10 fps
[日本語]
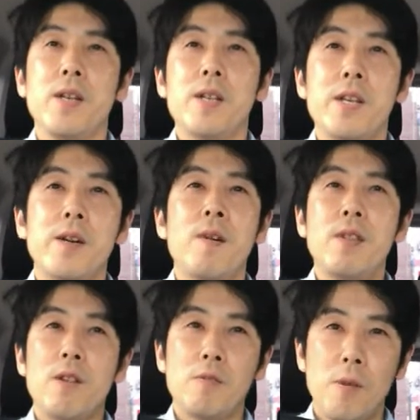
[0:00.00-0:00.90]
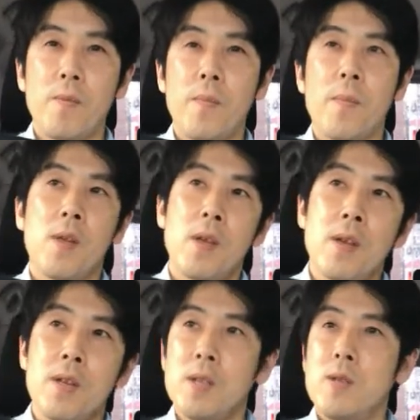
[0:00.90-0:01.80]
え切り替わっていくと
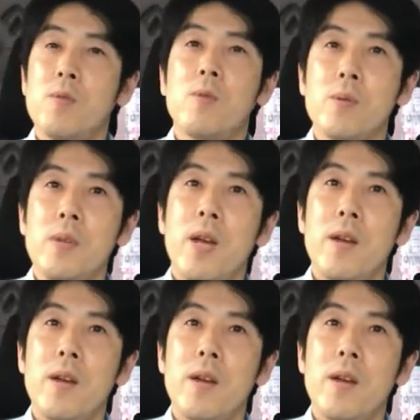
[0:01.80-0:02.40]
いうことで、